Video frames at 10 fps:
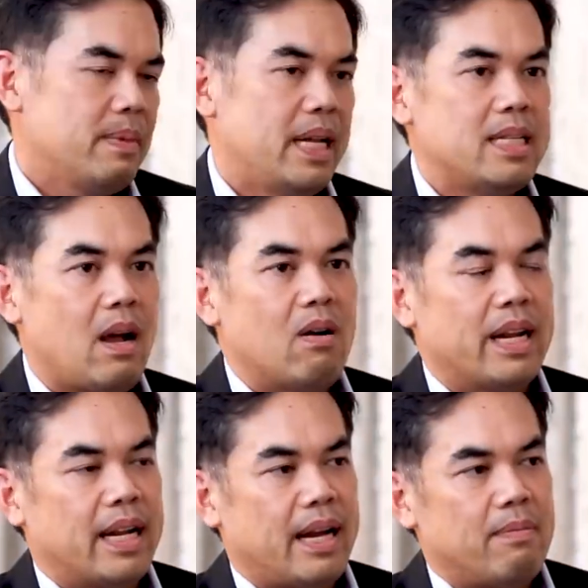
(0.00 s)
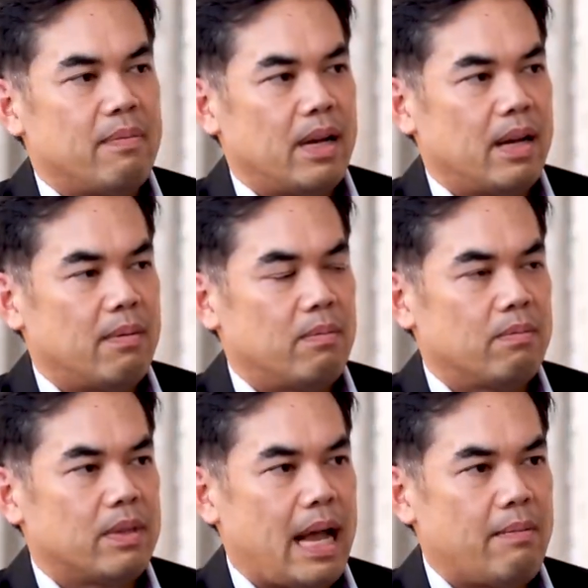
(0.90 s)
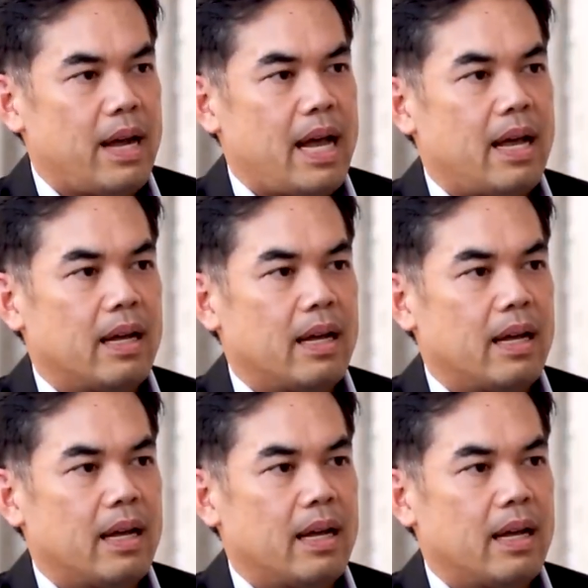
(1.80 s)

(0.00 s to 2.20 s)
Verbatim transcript: ตัวที่2เนี่ยนะครับถามว่า